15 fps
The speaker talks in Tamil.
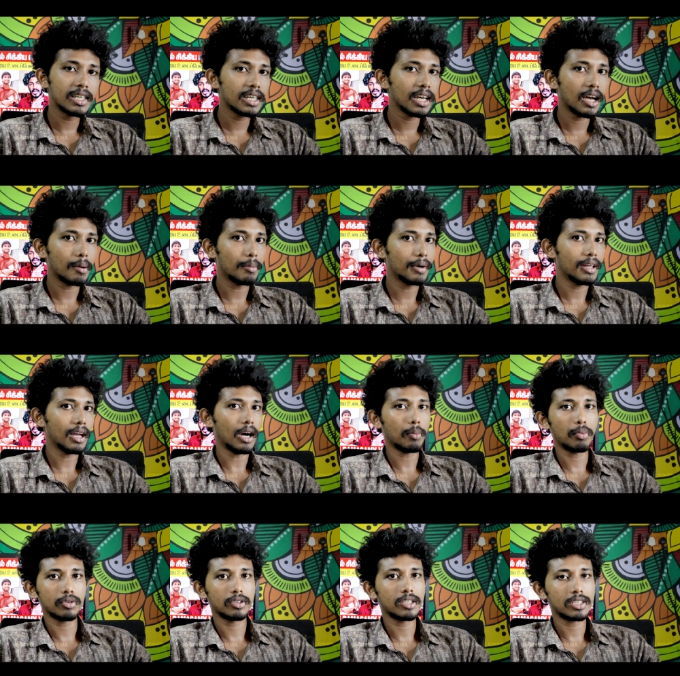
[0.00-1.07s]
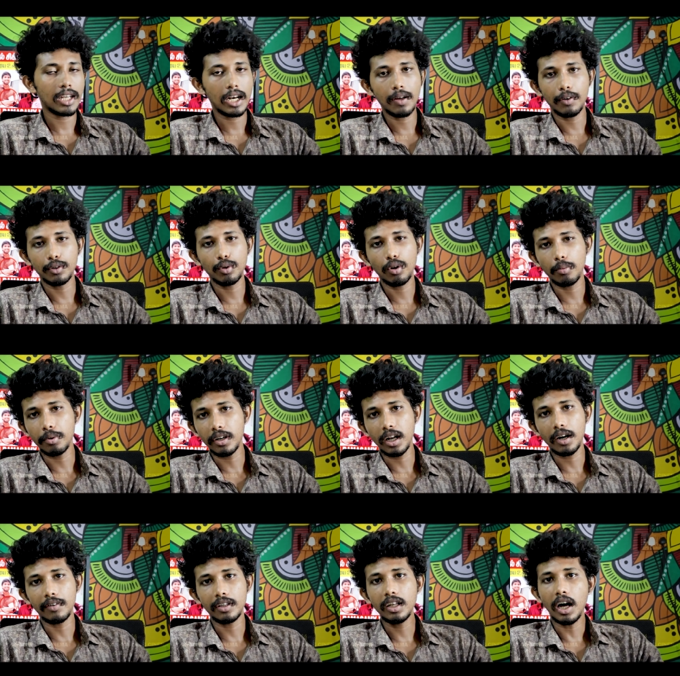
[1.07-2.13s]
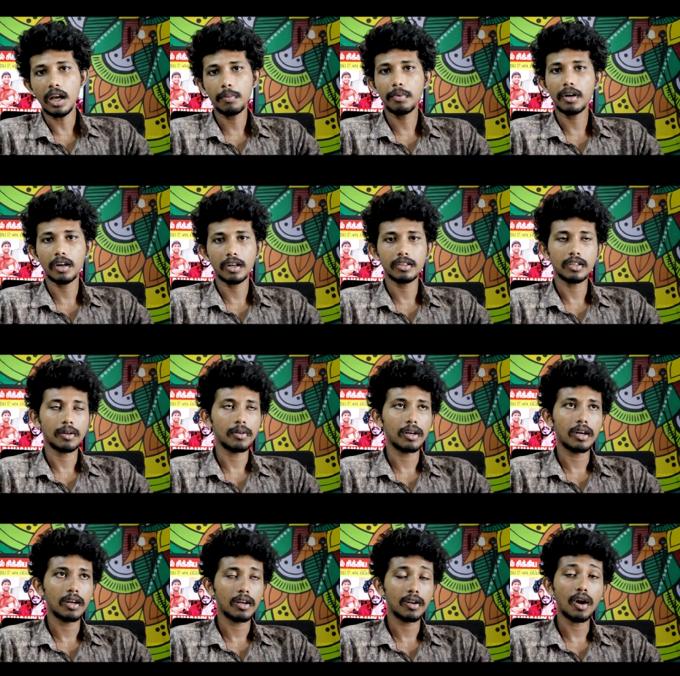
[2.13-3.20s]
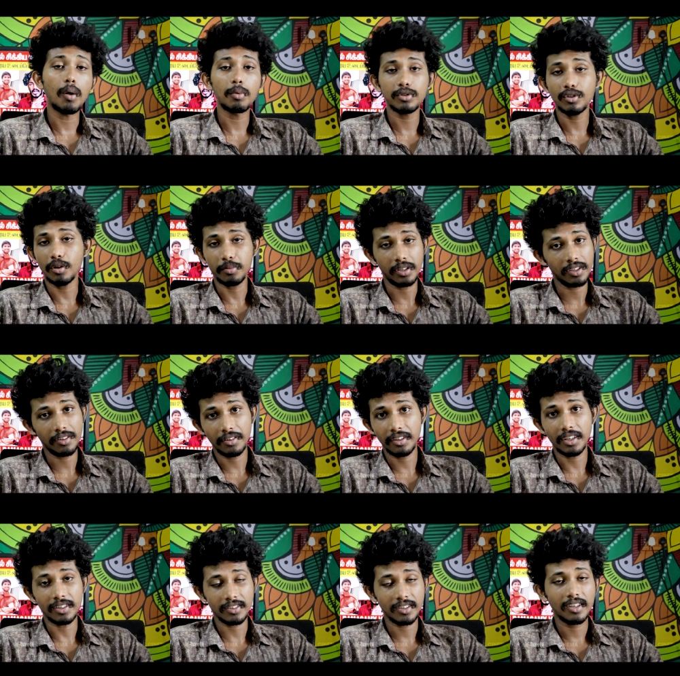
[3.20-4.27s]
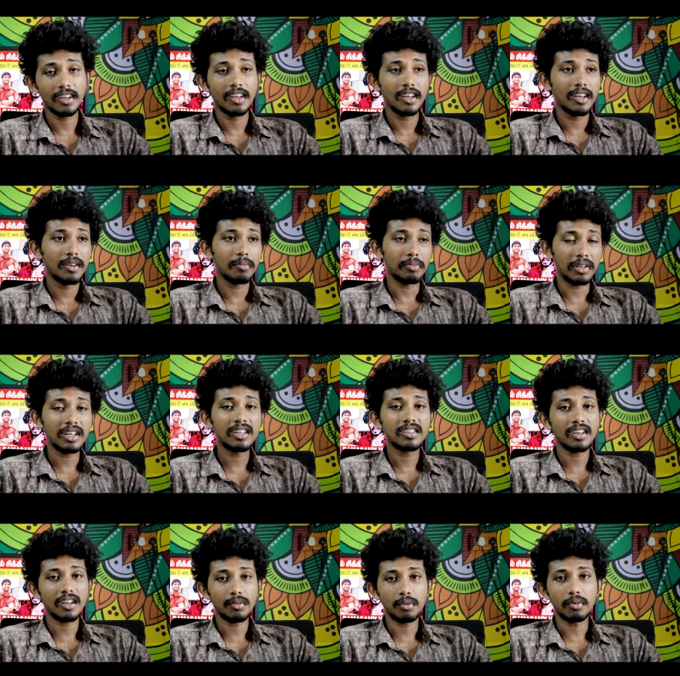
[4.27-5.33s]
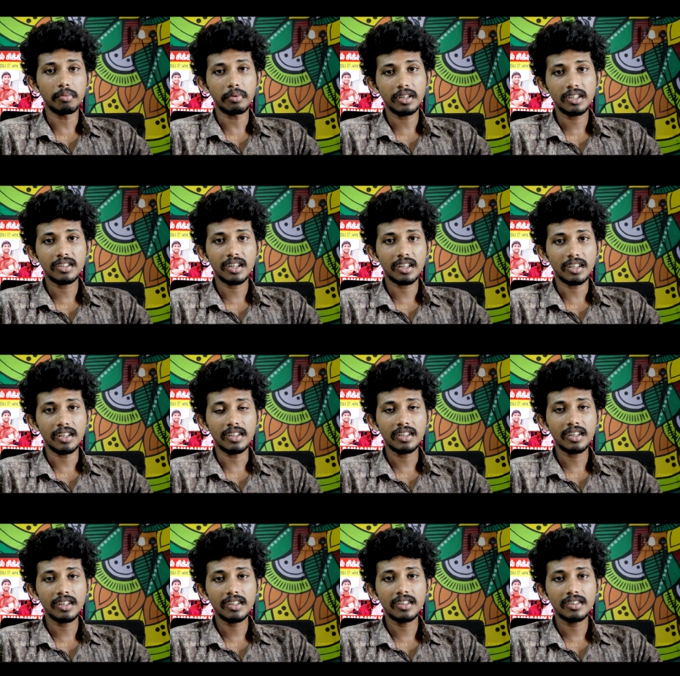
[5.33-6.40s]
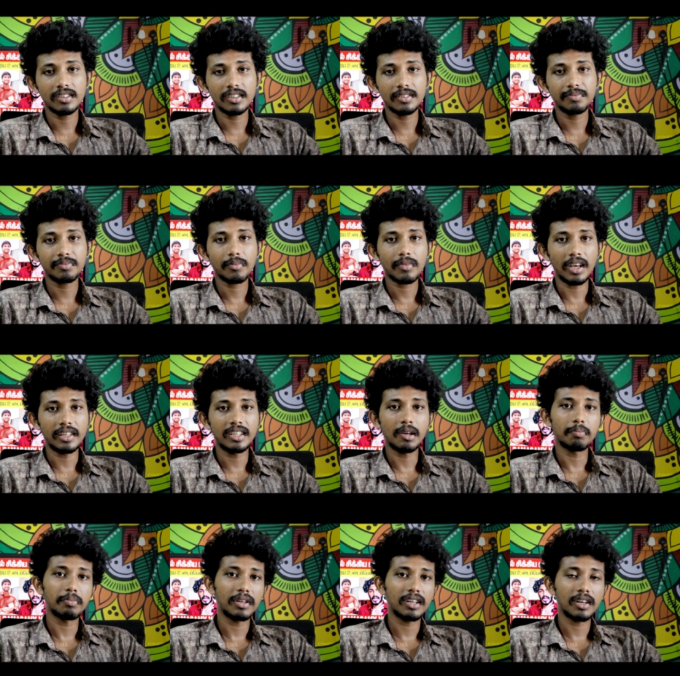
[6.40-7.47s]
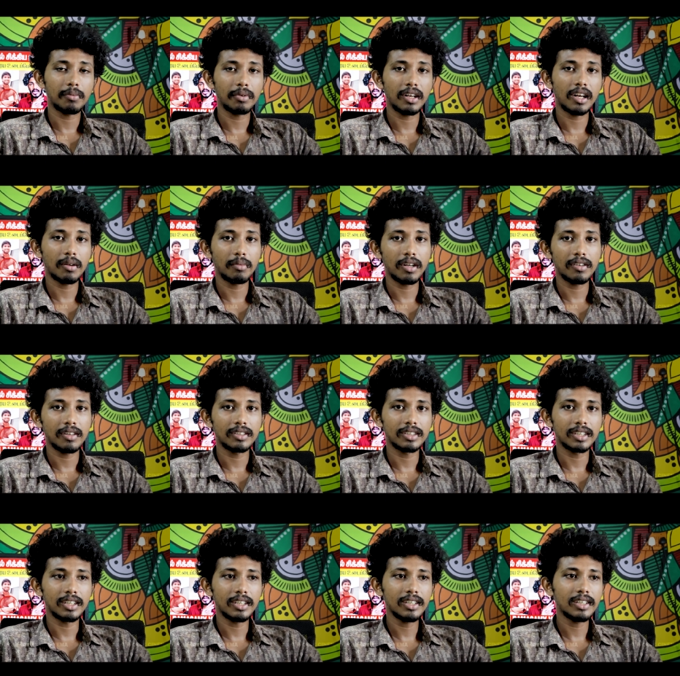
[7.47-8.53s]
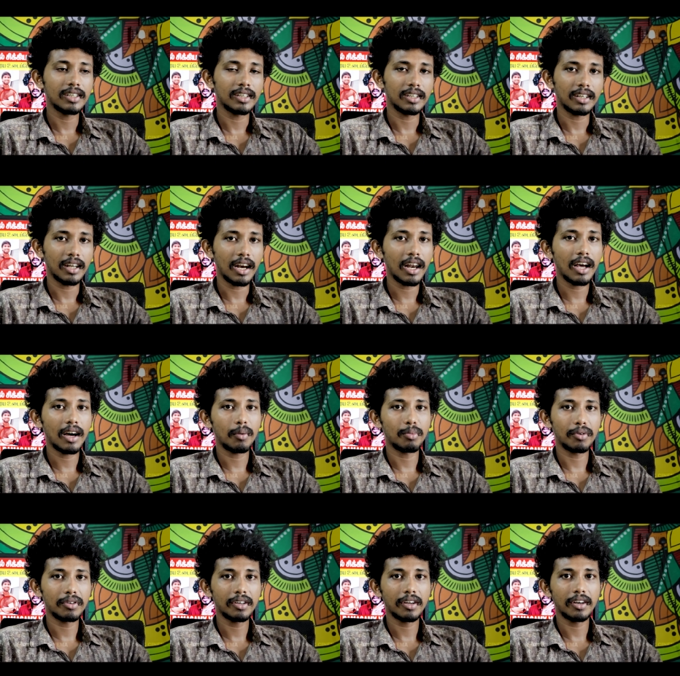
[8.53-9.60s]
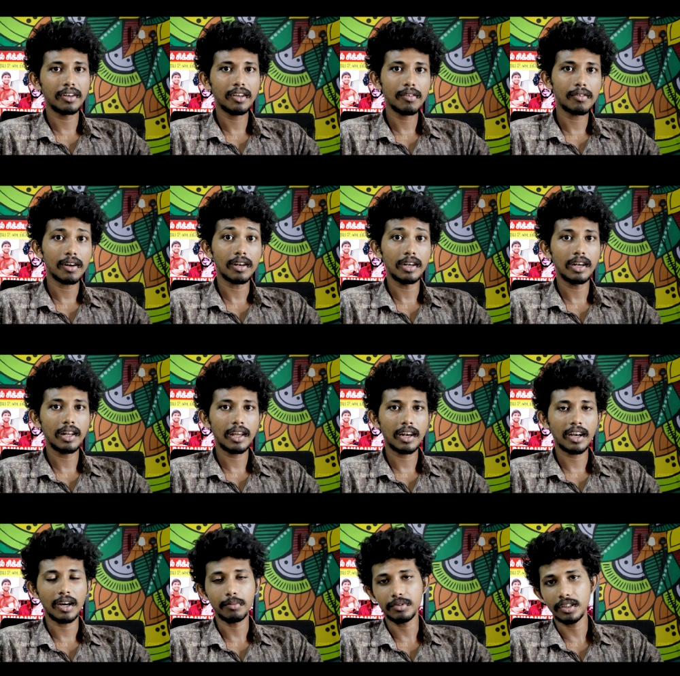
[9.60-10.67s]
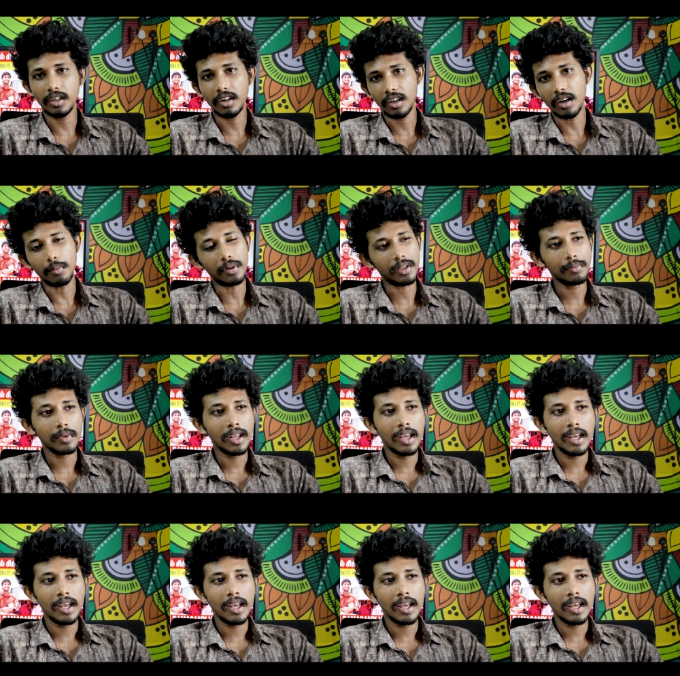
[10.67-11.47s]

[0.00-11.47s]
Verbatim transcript: இங்கே அப்படியே ஆப்போசிட் சைடில் வந்தோம் அப்படின்னா வந்து ஐப்பன் ரங்கசா ராமசாமி எஸ் பேர் அது ஒரு பேர் அது எதுக்கு அது ஐயப்பன் அப்படின்ற மாதிரி வச்சுக்கிட்டு எல்லா பொண்ணுங்ககிட்டையும் அவரோட லீலையில் காமிச்சிக்கிட்டு இருக்கா அப்படி